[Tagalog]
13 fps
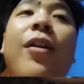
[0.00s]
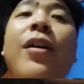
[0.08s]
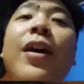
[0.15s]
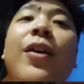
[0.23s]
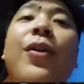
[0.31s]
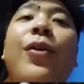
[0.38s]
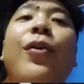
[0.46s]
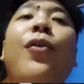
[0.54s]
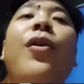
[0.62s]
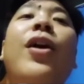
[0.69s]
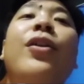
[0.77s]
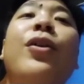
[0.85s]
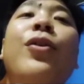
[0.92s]
kayo kung
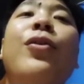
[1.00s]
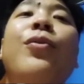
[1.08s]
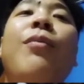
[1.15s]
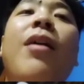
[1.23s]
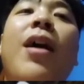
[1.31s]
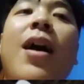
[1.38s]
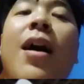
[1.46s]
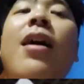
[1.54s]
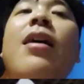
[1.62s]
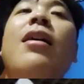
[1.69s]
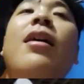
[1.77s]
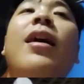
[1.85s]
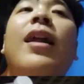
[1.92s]
ano yung mga
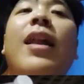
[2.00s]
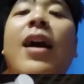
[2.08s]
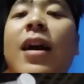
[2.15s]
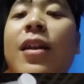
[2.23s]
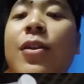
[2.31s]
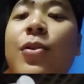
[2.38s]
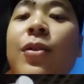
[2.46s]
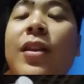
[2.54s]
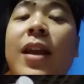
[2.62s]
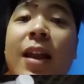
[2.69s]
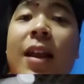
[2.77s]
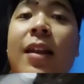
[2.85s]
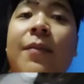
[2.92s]
kailangan yung
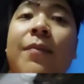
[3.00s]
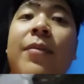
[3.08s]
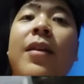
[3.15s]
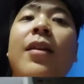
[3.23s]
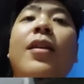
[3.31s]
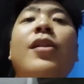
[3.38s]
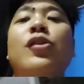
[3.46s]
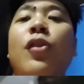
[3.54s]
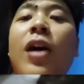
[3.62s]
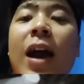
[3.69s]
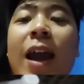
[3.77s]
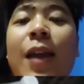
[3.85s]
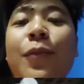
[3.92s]
dalhin. So,
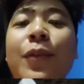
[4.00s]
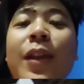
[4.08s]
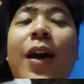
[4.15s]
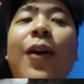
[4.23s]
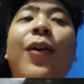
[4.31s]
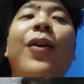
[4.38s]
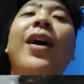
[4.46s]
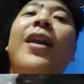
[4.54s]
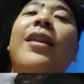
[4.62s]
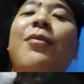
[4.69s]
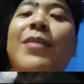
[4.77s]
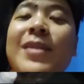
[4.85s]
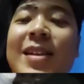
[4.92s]
kakain muna ako and
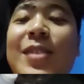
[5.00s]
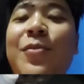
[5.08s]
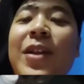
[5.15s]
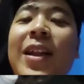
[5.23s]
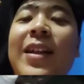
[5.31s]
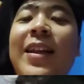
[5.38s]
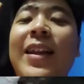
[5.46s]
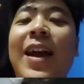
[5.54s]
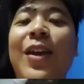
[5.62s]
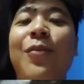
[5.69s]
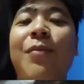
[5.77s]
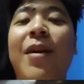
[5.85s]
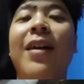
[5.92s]
then magsisimula na tayo
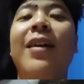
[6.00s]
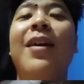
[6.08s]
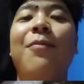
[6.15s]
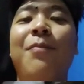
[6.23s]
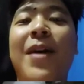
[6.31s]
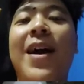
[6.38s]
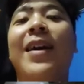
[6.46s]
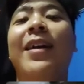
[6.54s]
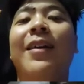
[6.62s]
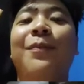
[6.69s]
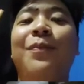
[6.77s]
mag-empake.